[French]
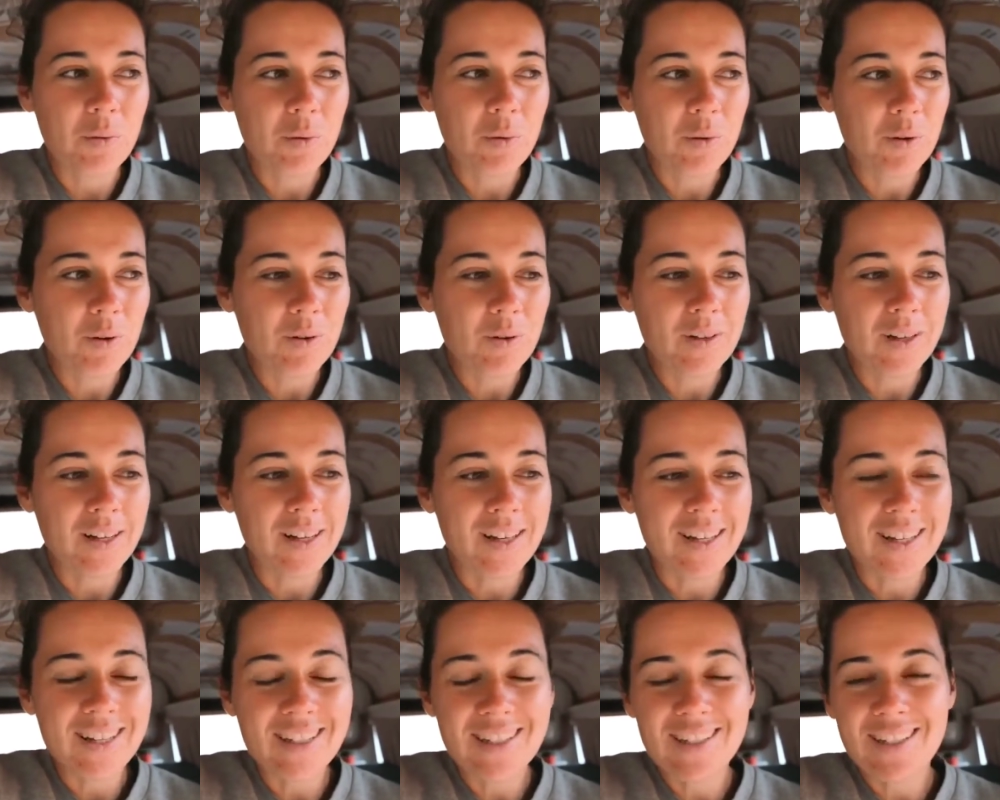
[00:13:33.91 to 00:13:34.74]
on
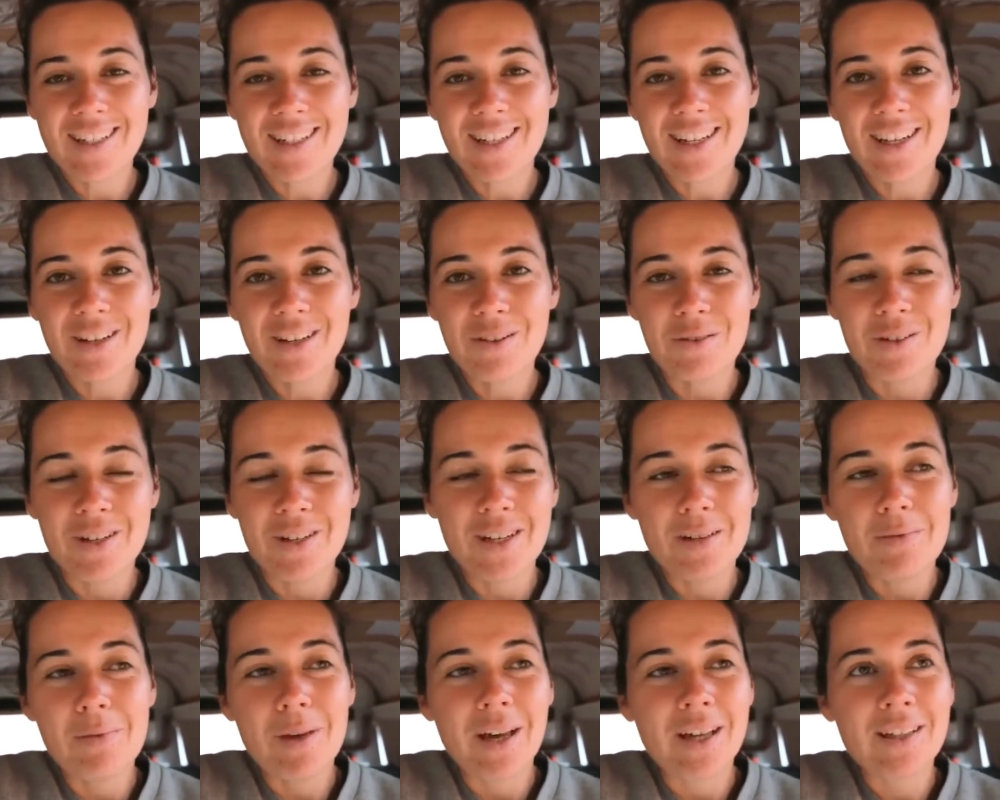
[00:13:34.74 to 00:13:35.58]
peut
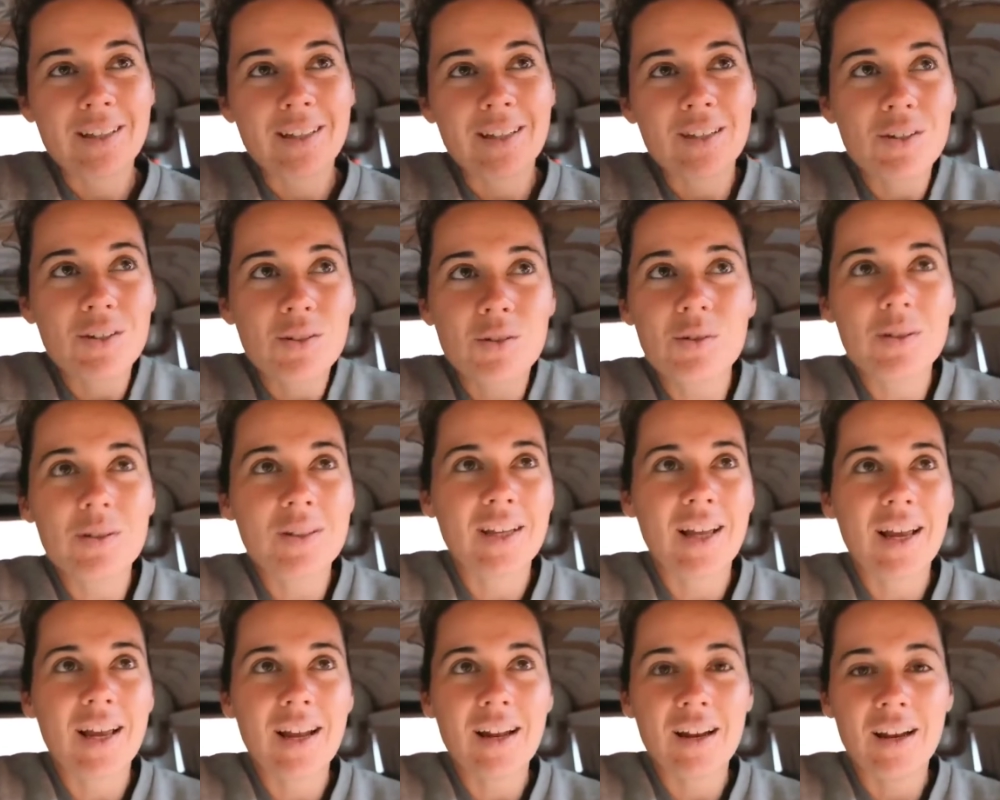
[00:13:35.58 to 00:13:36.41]
laisser une liberté
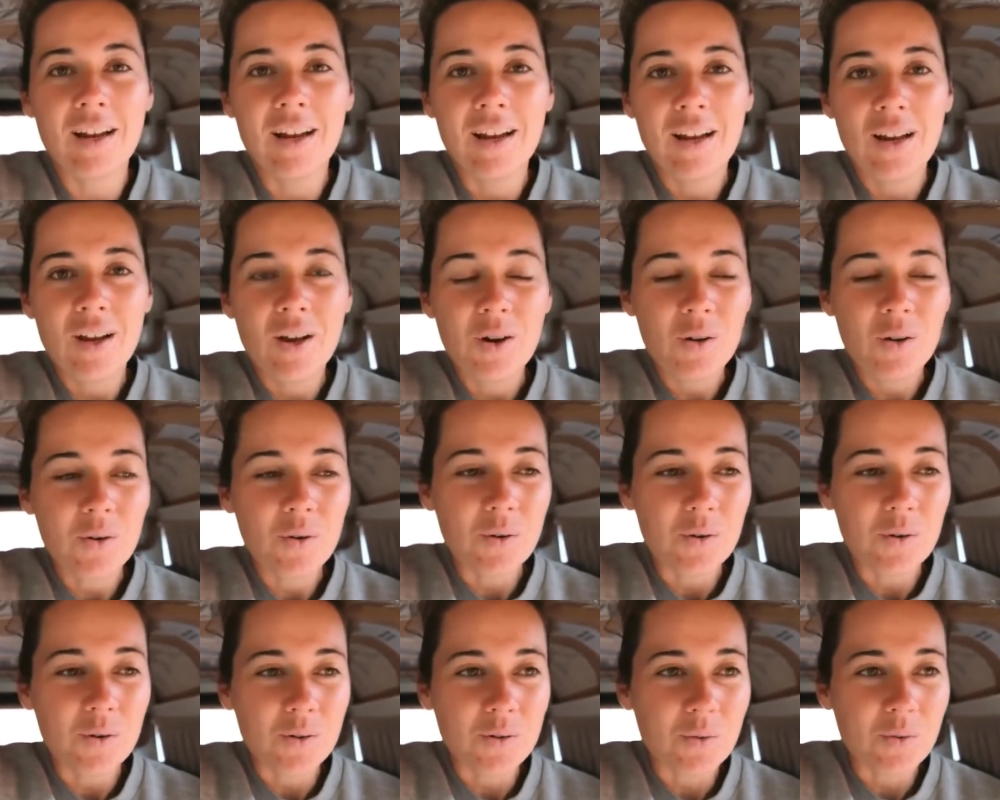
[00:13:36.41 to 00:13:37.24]
totale
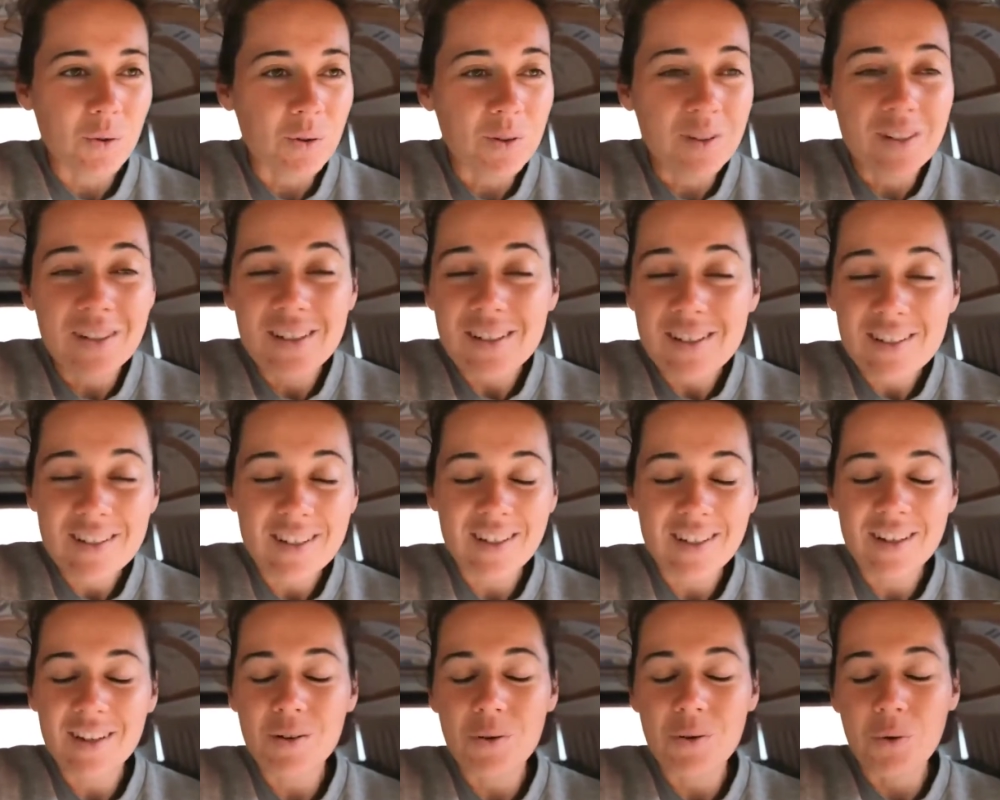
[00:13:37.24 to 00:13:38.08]
au, au,
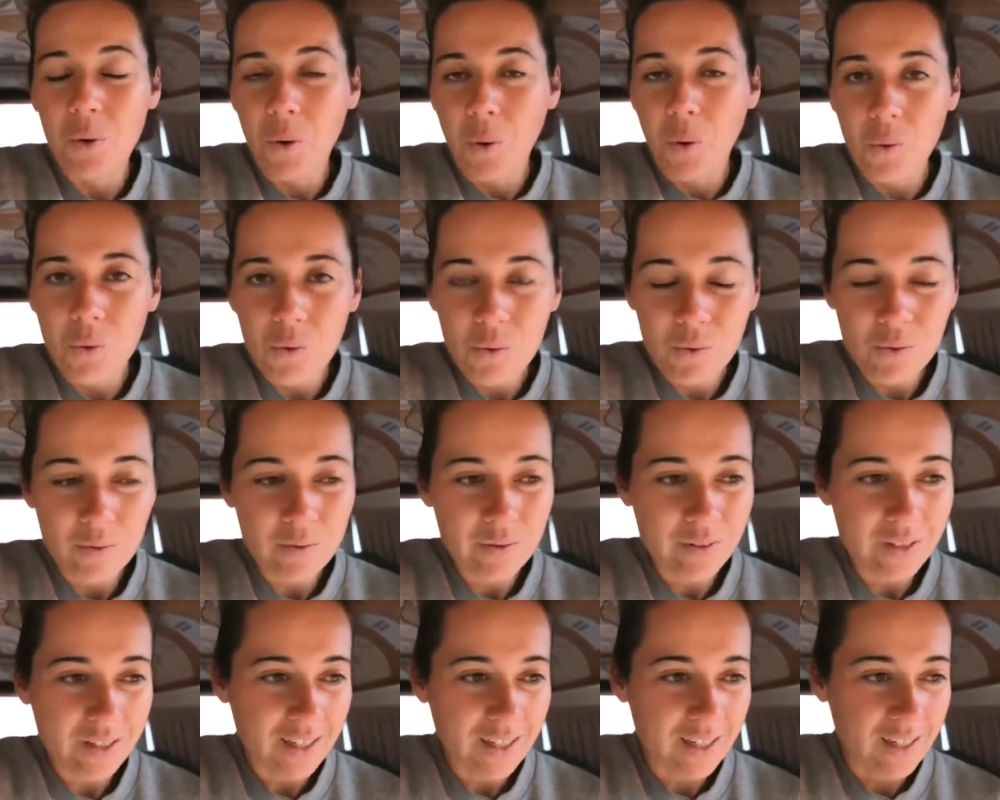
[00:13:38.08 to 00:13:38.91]
destin, aux
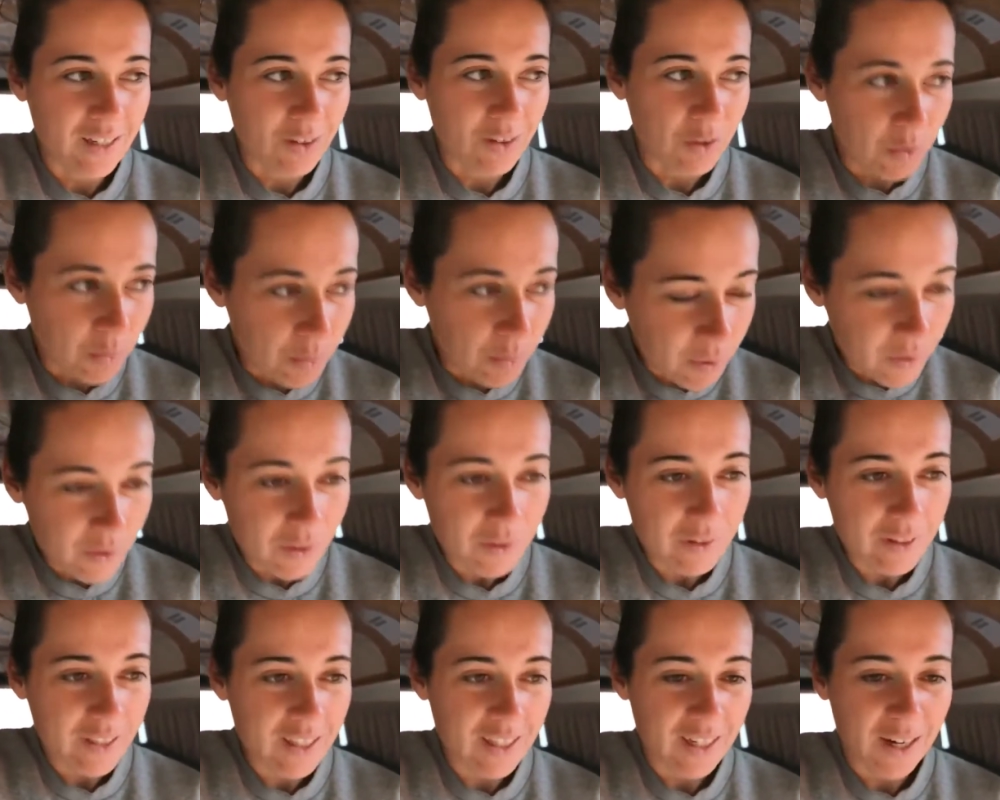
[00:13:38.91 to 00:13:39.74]
rencontres et
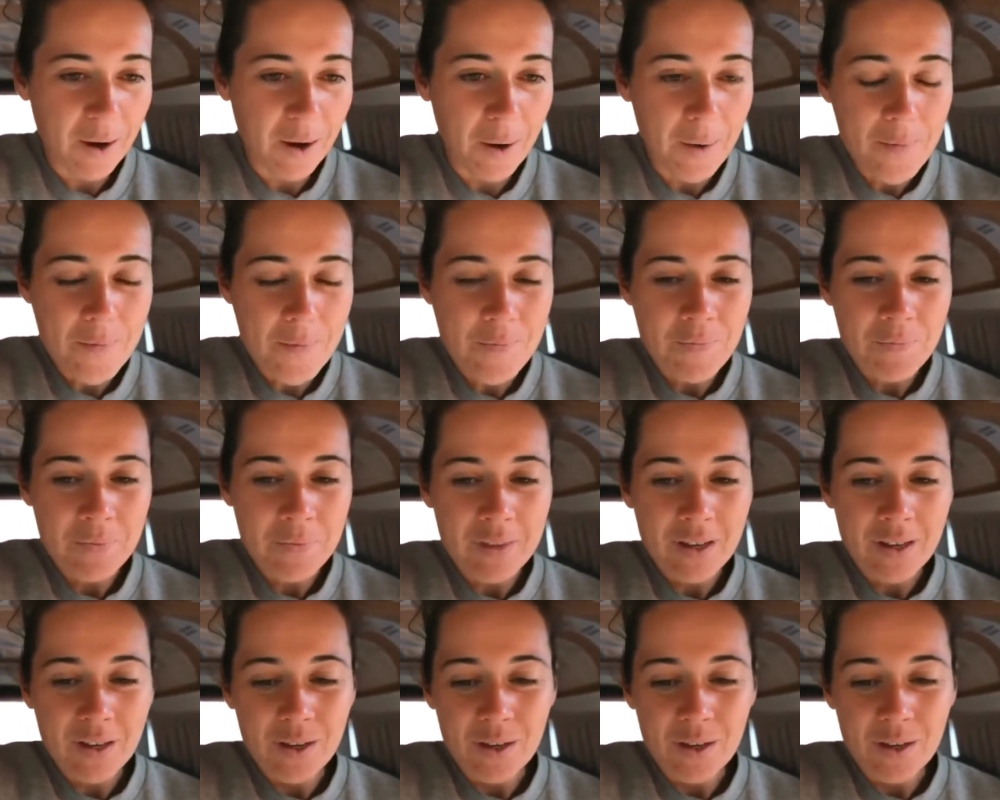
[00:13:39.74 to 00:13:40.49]
je peux te dire